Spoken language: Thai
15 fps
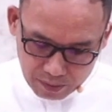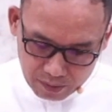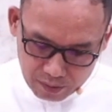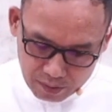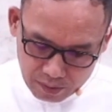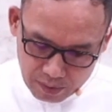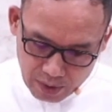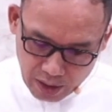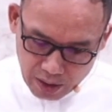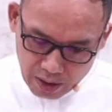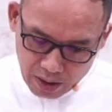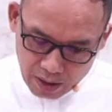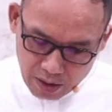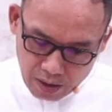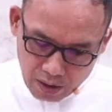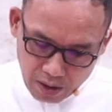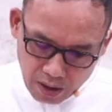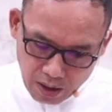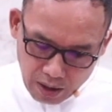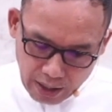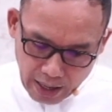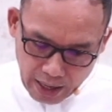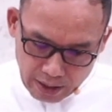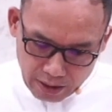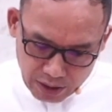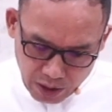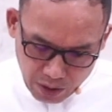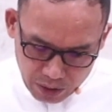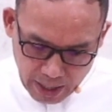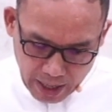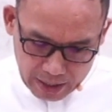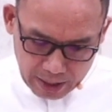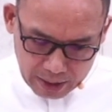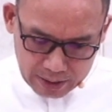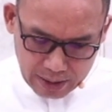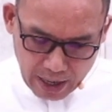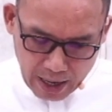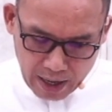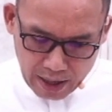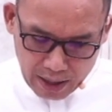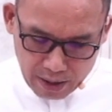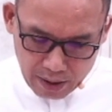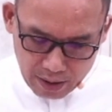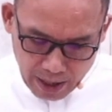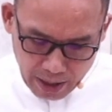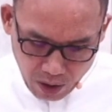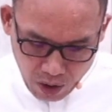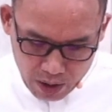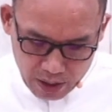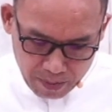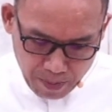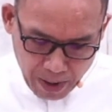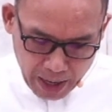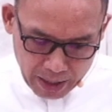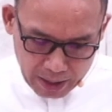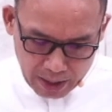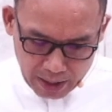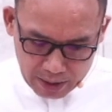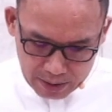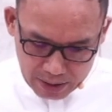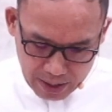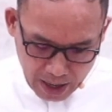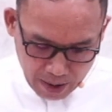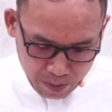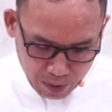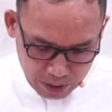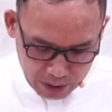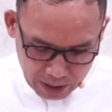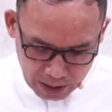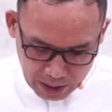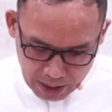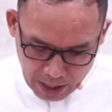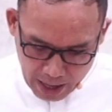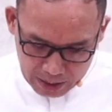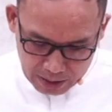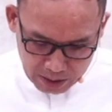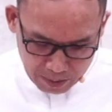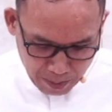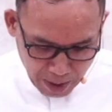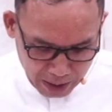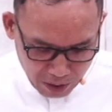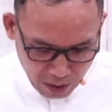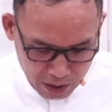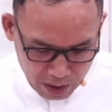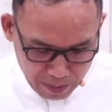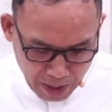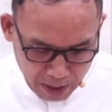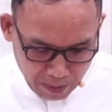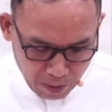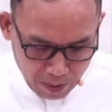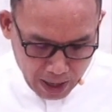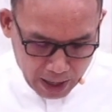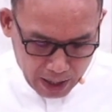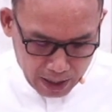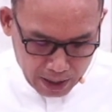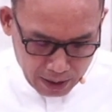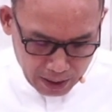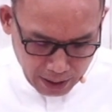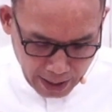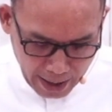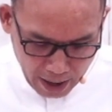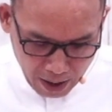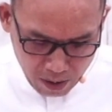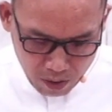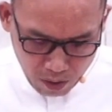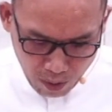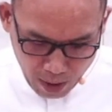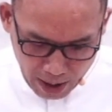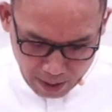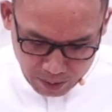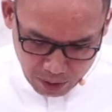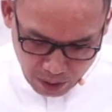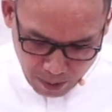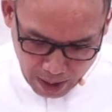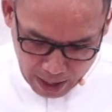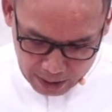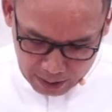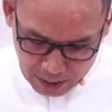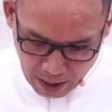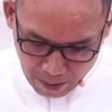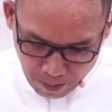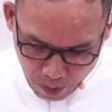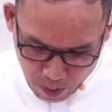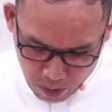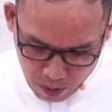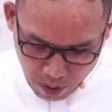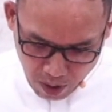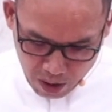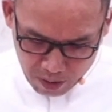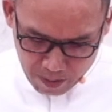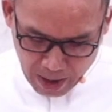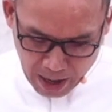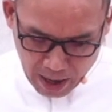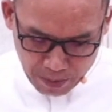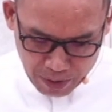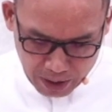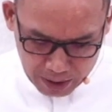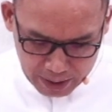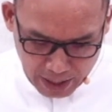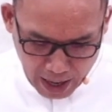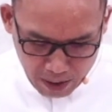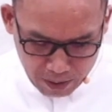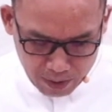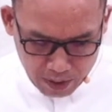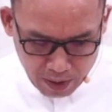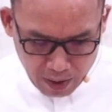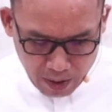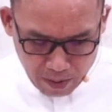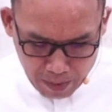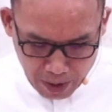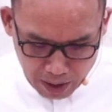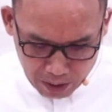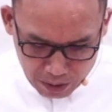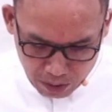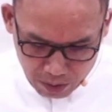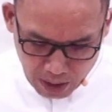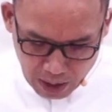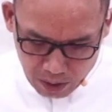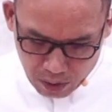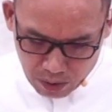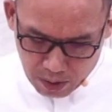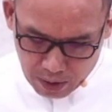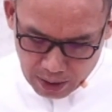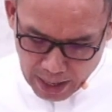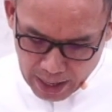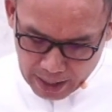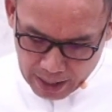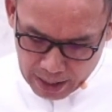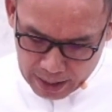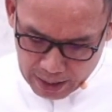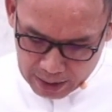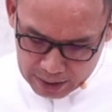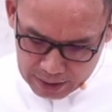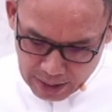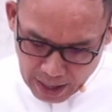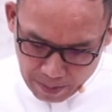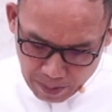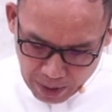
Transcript: นะการเยียวยารักษาในข้อที่8นะอิสยาบทที่ 58 ข้อที่ 8 บอกว่า แล้วความสว่างจะพุ่งออกมาเพื่อเจ้าเหมือนรุ่งอรุณและการรักษาแผล